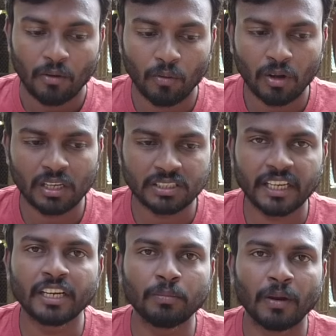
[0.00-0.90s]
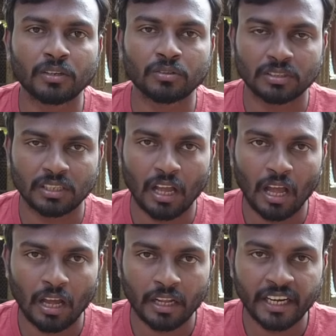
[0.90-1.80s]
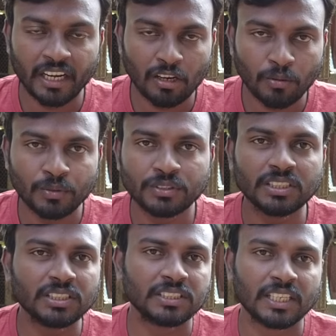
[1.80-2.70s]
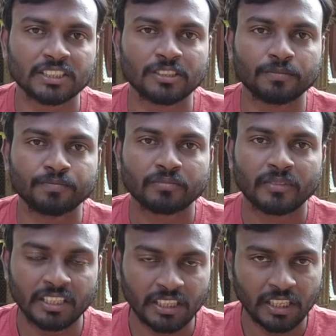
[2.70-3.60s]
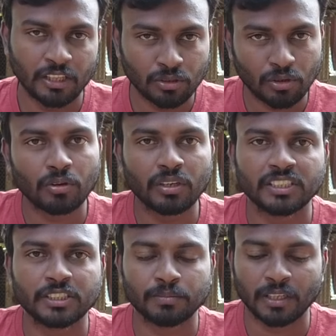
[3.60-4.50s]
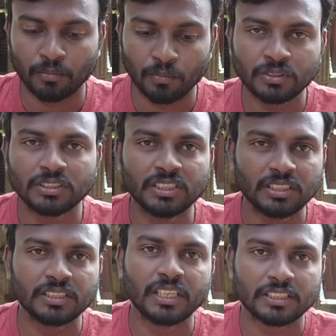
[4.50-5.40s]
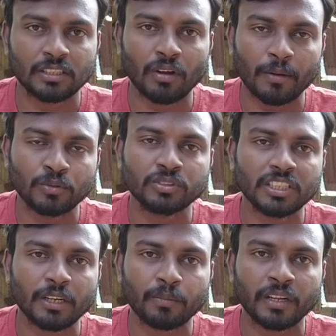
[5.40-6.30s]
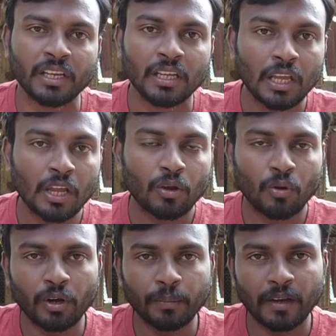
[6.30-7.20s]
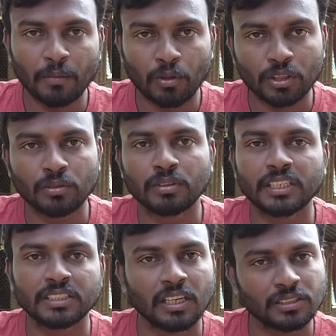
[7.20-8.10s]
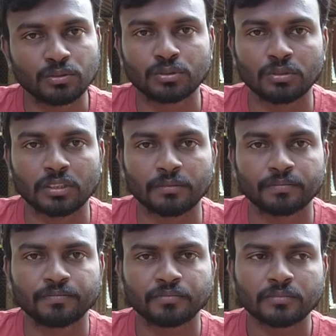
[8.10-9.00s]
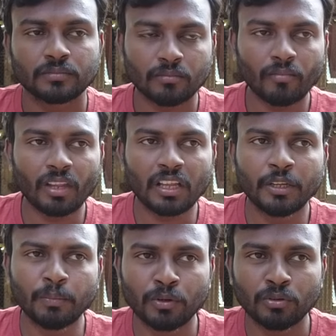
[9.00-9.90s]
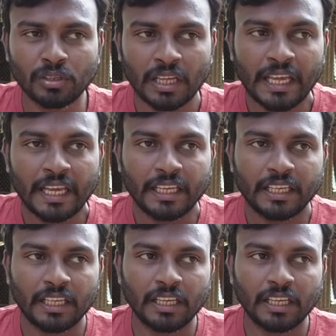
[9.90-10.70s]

ఒక్క సెకండ్ పాటు ఆ నీళ్ళలో ముంచి తీసేస్తాం ఇది ఎందుకో కూడా నేను చెప్తాను ముంచి తీసేస్తాం ఆ ముంచేటప్పుడే కోడిపిల్ల మొత్తం తడిసేలా చూసుకుంటాం ఇప్పుడు ఈ